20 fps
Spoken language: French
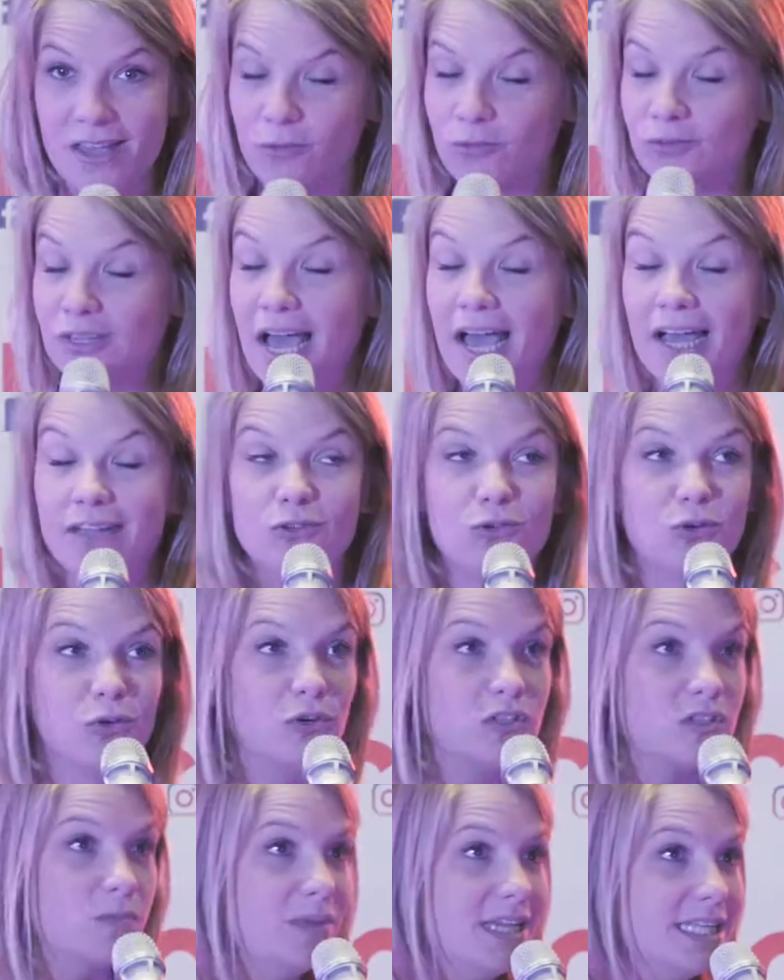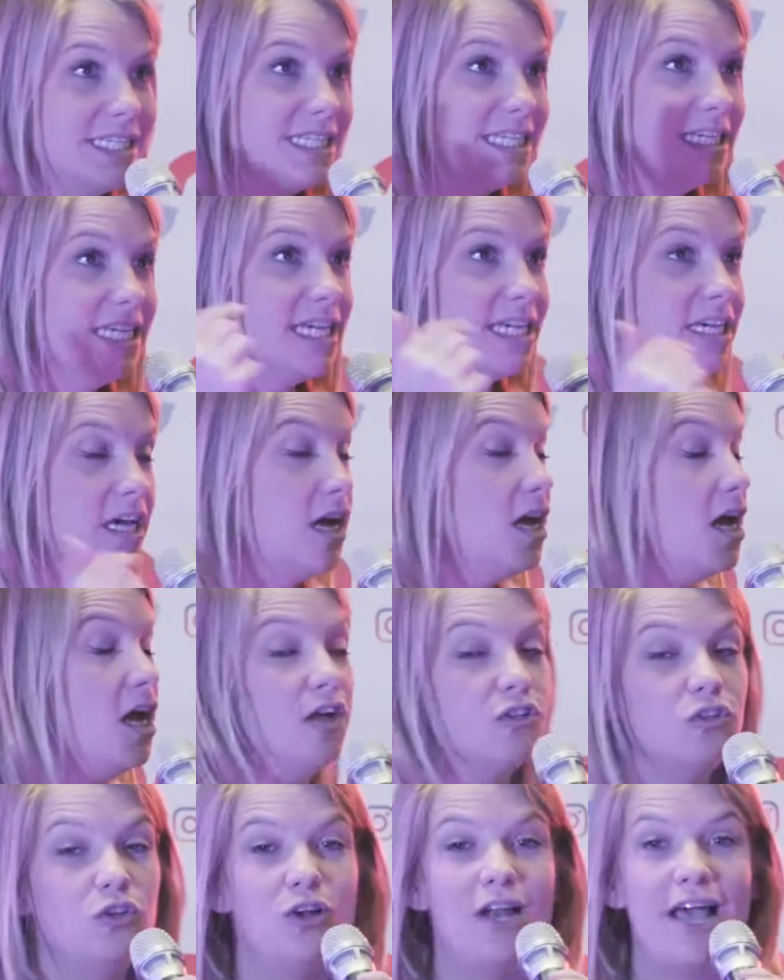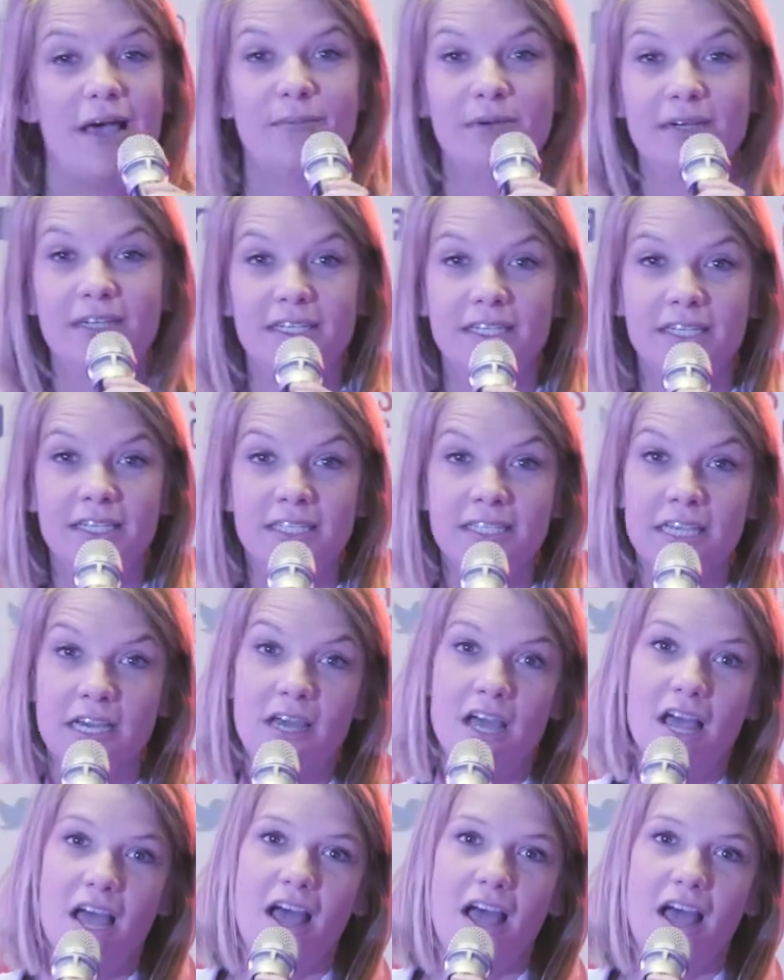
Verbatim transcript: On a du cosmétique, de la mode,